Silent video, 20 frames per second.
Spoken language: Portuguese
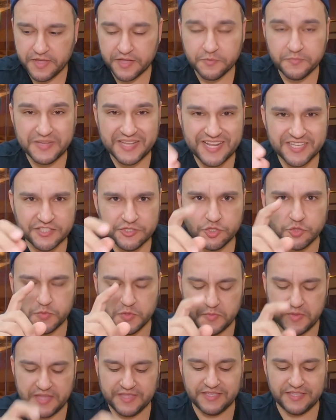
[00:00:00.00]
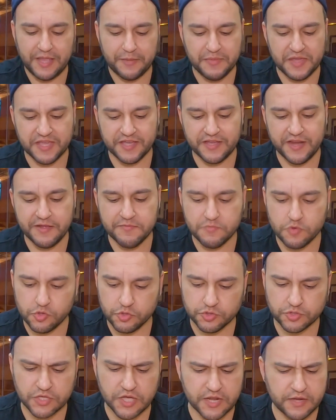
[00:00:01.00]
bem pedacinho de pimenta e tá bem
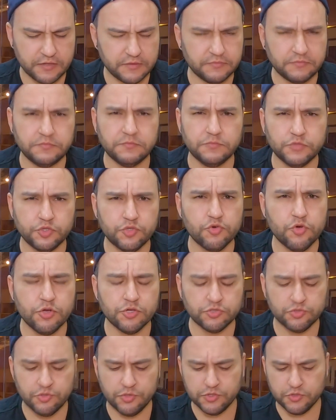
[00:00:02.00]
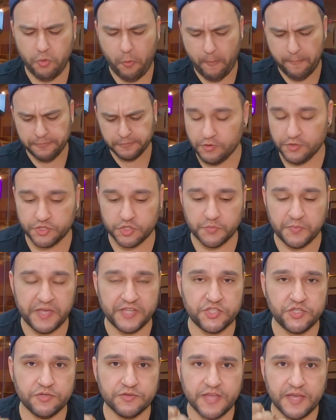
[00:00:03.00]
cremoso, cara. Muito gostoso. Hein? Outro
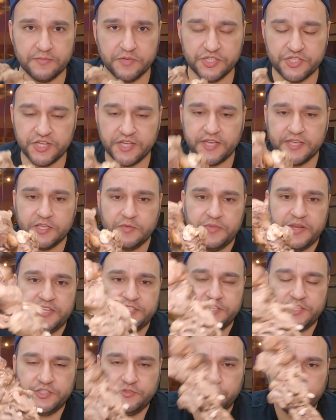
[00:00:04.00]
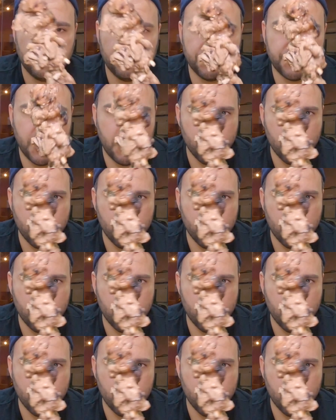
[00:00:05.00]
espetinho que acabou de chegar aqui pra gente foi o de